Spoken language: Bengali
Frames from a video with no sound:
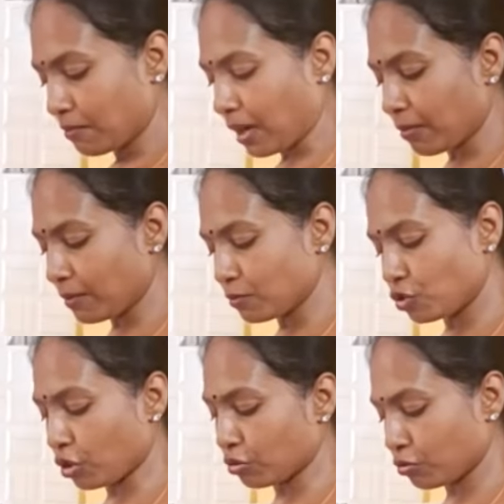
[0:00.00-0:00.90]
ভাবলাম
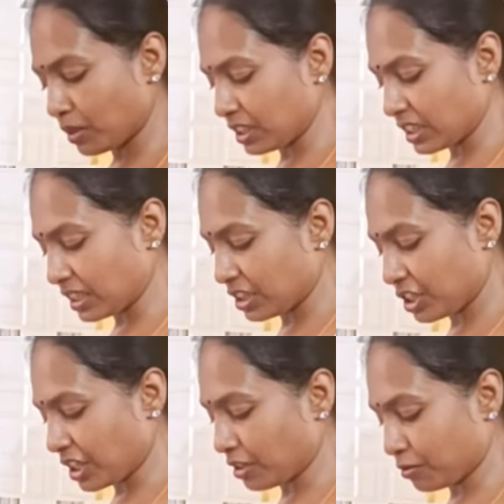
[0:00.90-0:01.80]
চলো তোমাদের সাথে
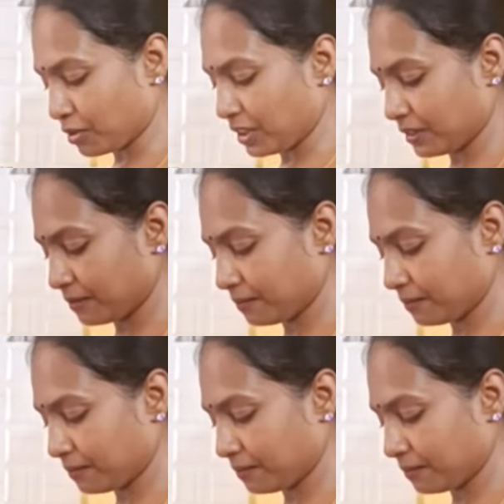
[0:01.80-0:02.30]
শেয়ার করি